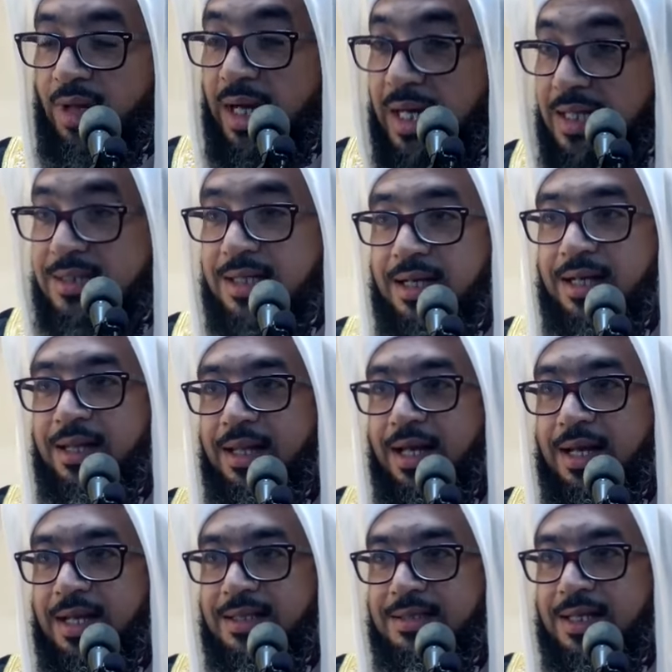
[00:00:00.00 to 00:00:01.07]
ஆனால் சல்லல்லா
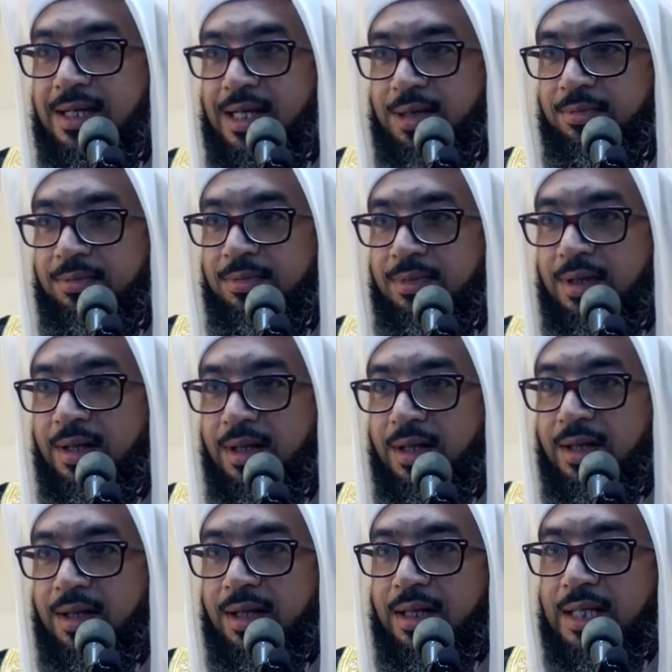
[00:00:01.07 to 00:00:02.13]
செல்லம்
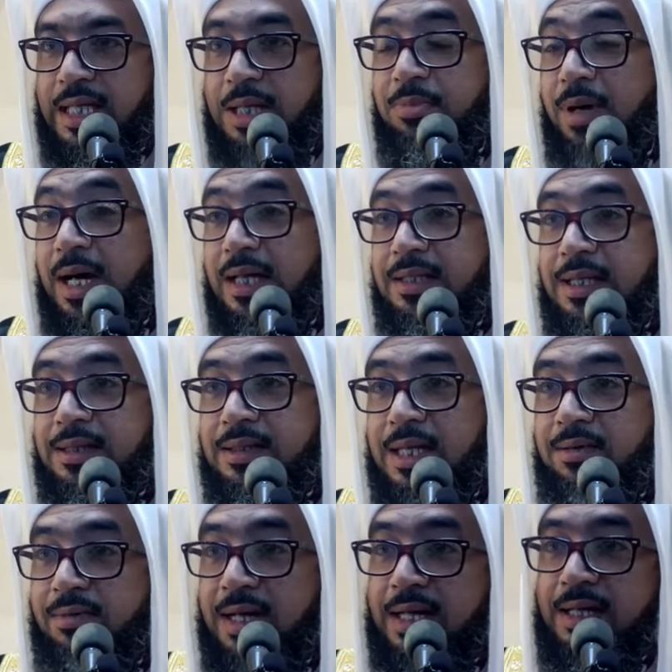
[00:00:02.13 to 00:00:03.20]

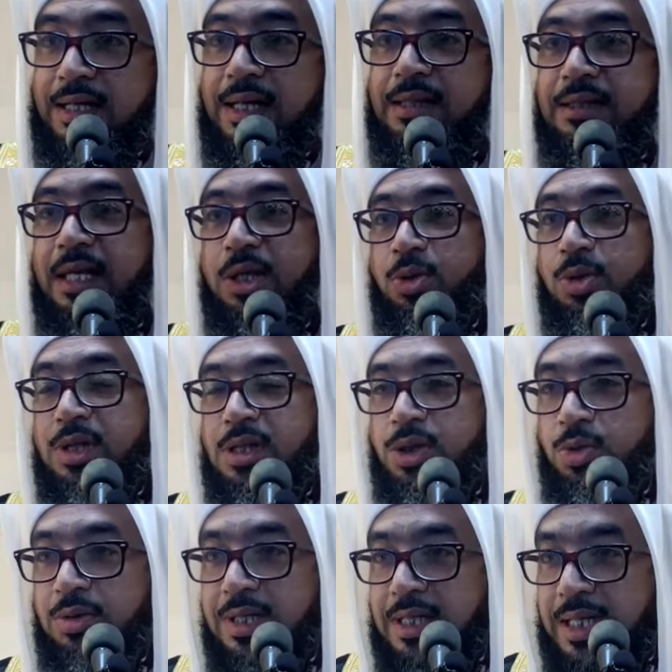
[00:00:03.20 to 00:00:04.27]
இபாதத்தை வணக்கத்தை
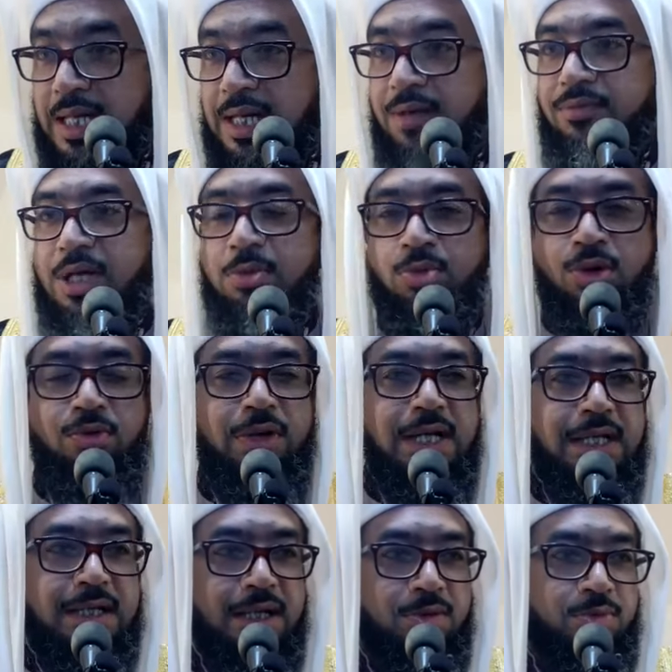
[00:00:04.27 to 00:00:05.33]
குறித்து ஒரு கேள்வியை
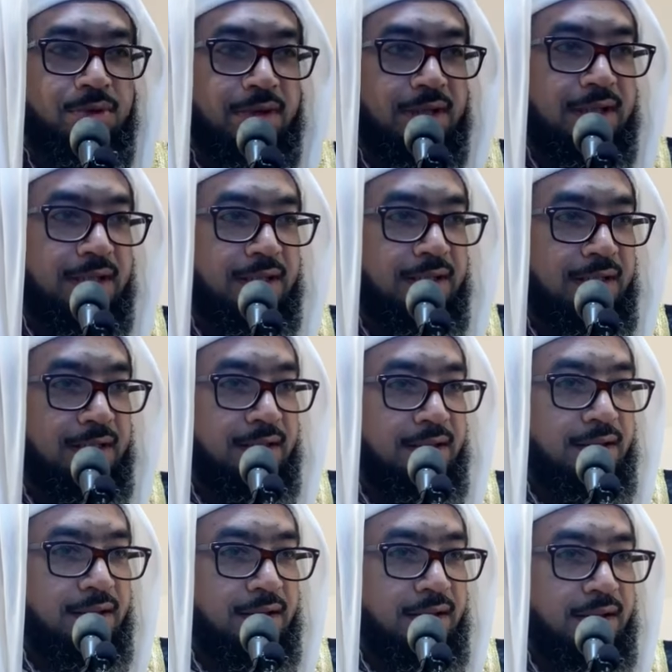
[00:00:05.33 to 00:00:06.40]
முன்வைக்கிற பொழுது
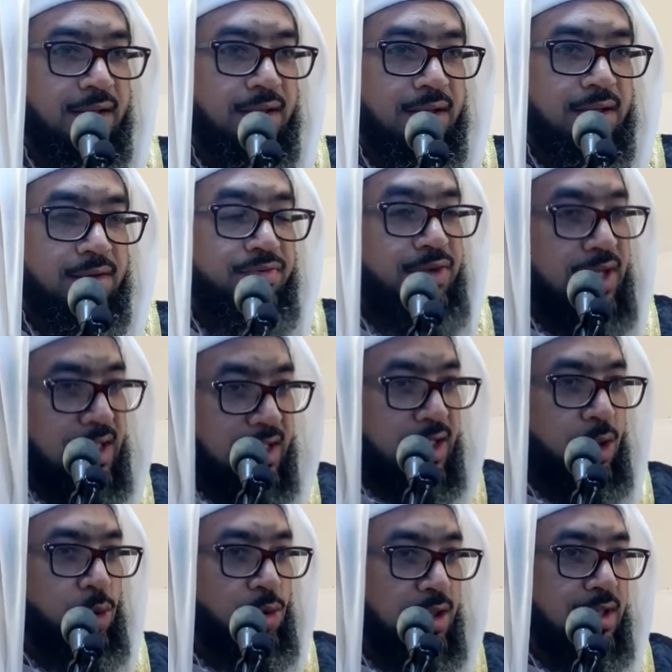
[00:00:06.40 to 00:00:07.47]

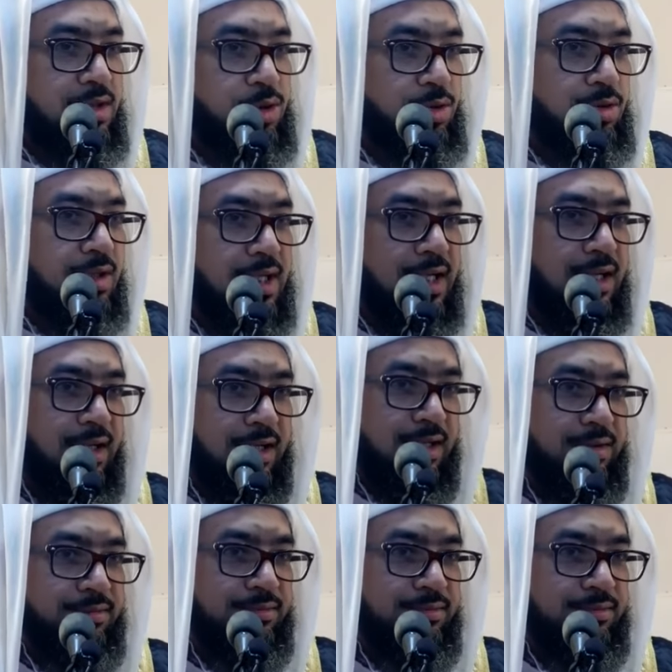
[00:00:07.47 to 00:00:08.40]
ஃபீஹி ஒழித்துங்கிறாங்க